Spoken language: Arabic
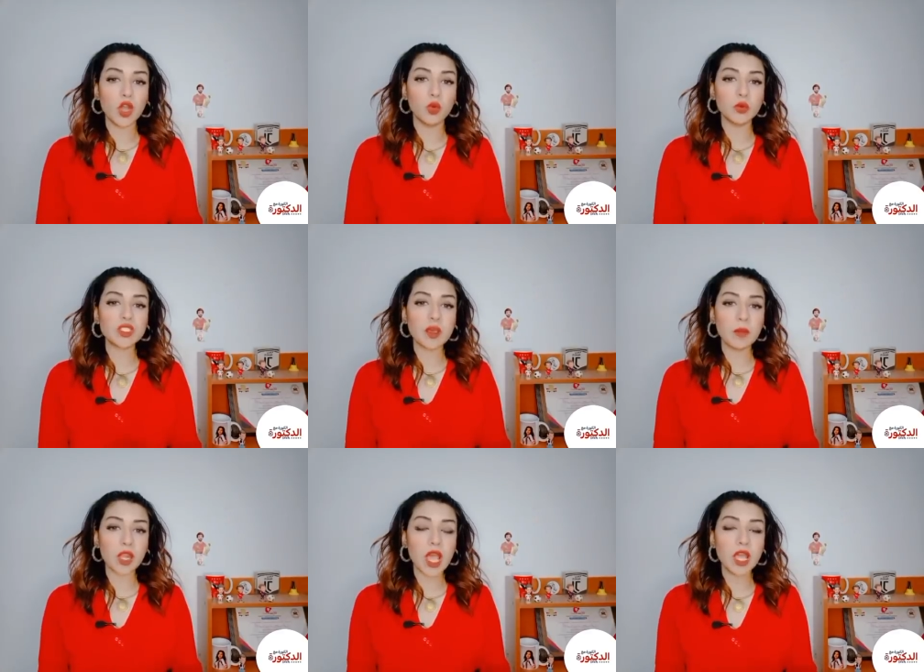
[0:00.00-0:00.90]

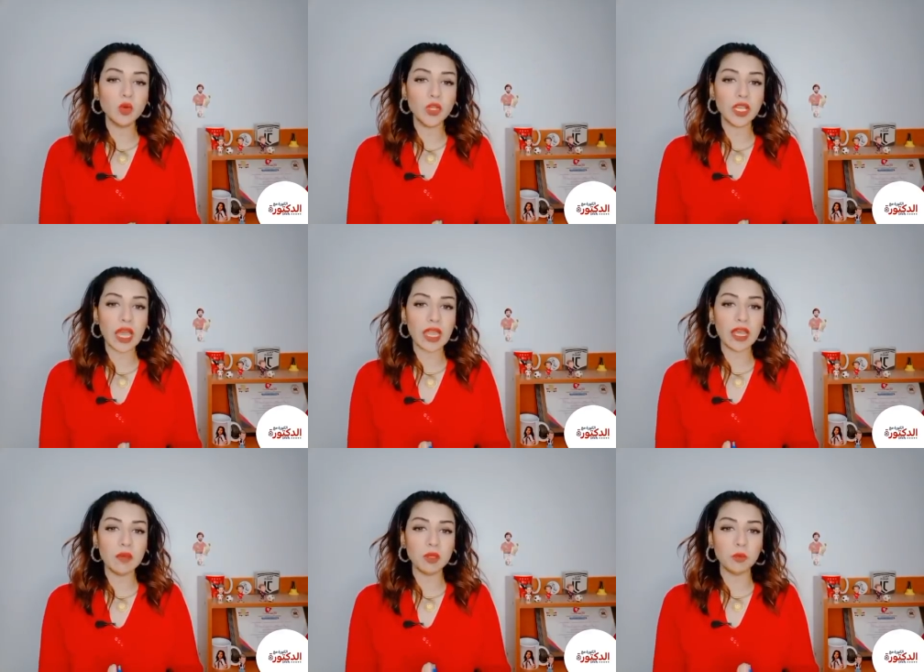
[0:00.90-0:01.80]
ويصبر اهله ويجعل
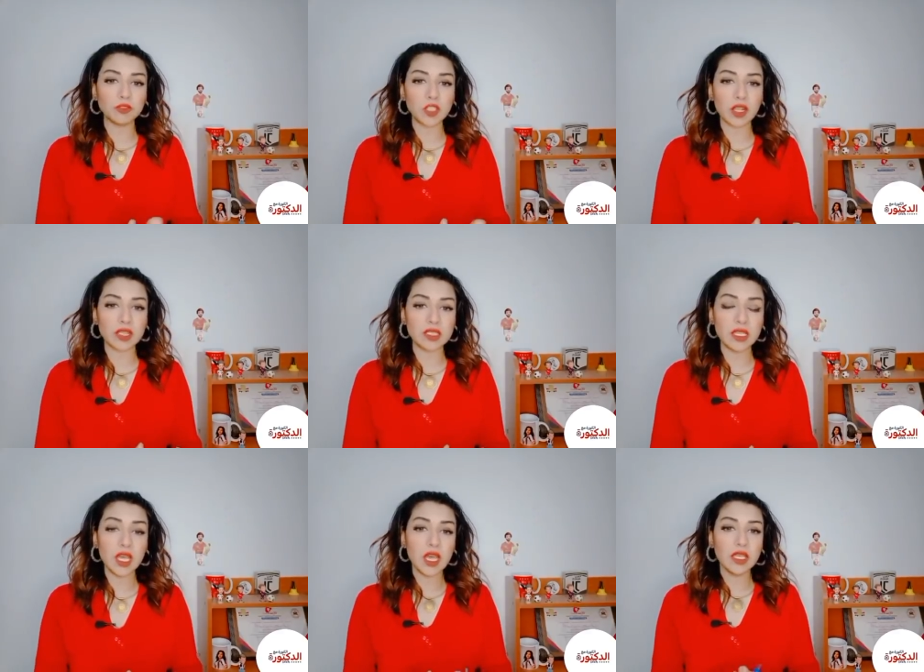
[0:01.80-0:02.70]
الايام المفترجه
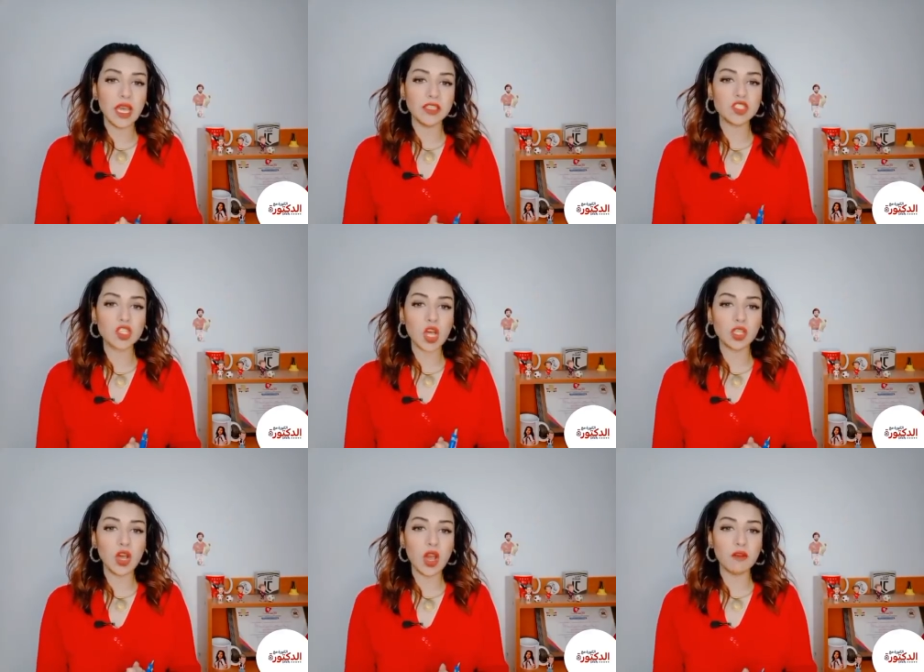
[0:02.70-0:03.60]
دي يعني ان شاء
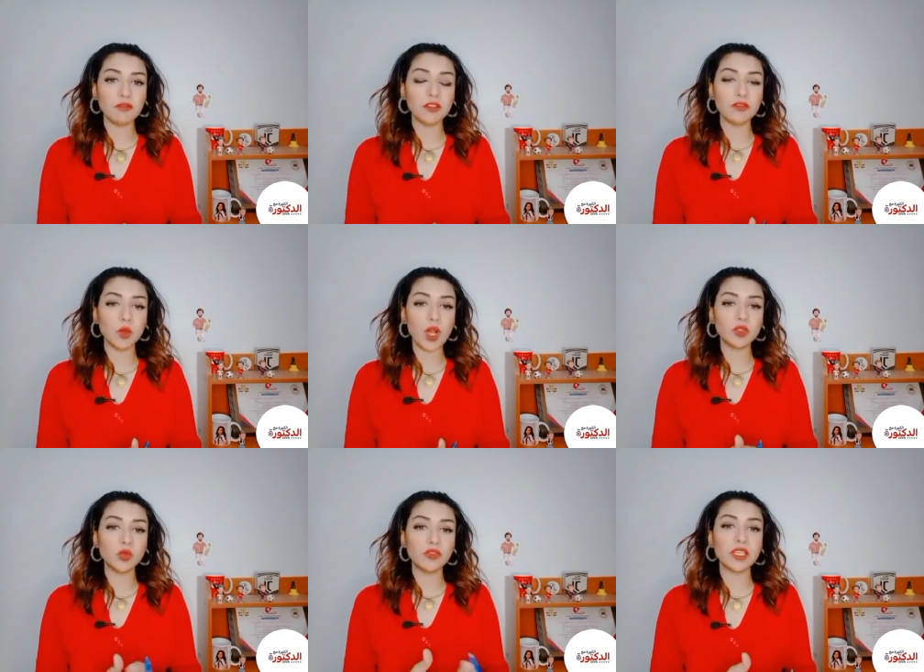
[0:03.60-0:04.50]
الله في, في
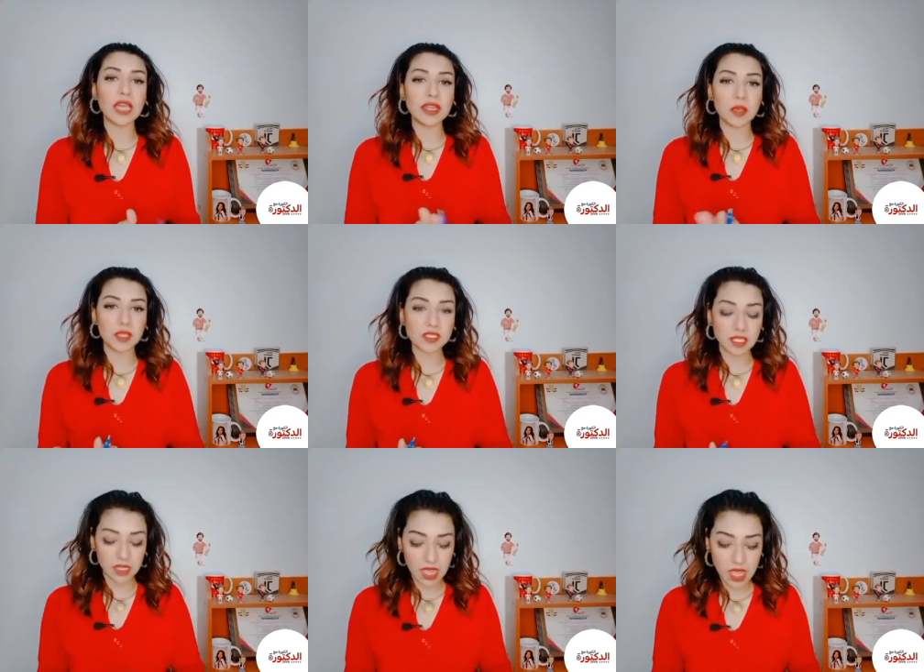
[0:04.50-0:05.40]
وقته في الجنه باذن
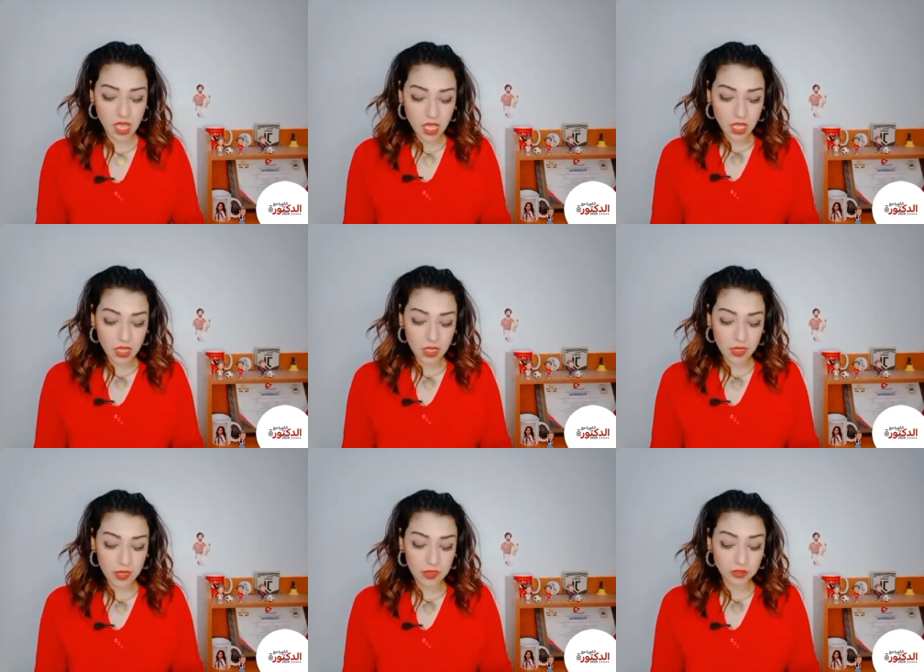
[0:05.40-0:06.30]
الله
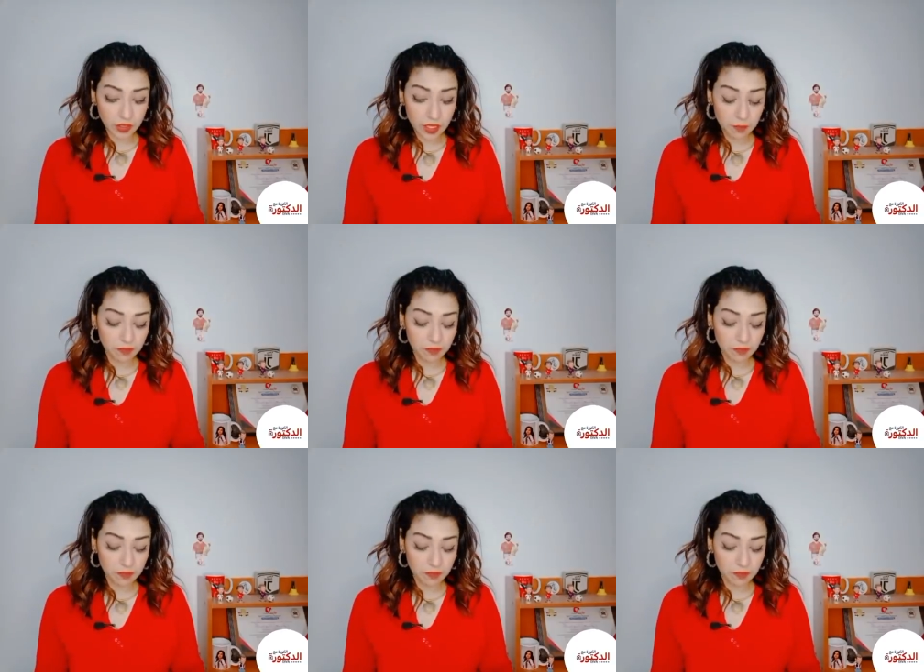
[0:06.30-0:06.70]
آه، طيب